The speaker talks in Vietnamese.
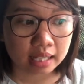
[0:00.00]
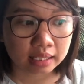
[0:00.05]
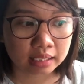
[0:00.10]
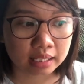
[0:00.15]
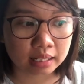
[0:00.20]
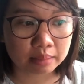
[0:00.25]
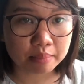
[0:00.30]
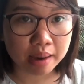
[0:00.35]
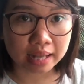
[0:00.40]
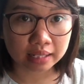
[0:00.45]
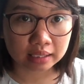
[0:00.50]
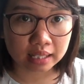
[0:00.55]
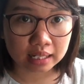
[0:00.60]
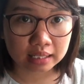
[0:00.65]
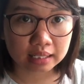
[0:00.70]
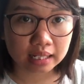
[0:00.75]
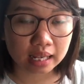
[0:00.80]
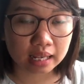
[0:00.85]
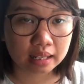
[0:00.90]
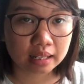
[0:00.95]
thì bản
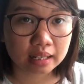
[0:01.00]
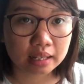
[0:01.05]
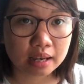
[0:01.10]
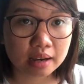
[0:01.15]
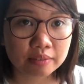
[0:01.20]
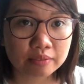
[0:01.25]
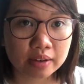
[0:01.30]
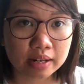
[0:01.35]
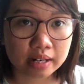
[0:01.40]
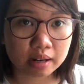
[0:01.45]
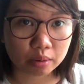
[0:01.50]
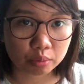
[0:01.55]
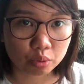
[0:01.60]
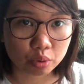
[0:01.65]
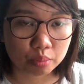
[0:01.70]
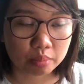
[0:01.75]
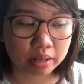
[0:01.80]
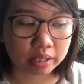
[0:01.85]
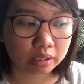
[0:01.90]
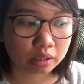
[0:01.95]
thân cái phần đọc của
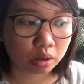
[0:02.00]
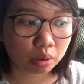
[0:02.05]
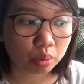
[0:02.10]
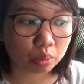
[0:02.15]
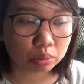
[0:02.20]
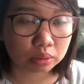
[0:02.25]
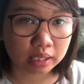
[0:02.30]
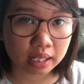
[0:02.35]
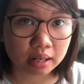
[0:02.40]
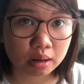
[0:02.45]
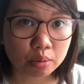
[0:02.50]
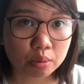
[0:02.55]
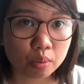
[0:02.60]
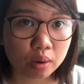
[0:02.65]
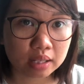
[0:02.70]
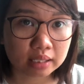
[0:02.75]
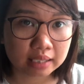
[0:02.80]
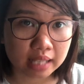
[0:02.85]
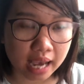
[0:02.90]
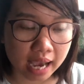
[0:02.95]
mình nó cũng sẽ không
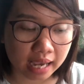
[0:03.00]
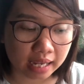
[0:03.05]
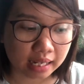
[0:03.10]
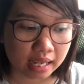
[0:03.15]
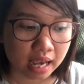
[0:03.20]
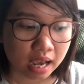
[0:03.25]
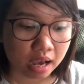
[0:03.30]
quá dài,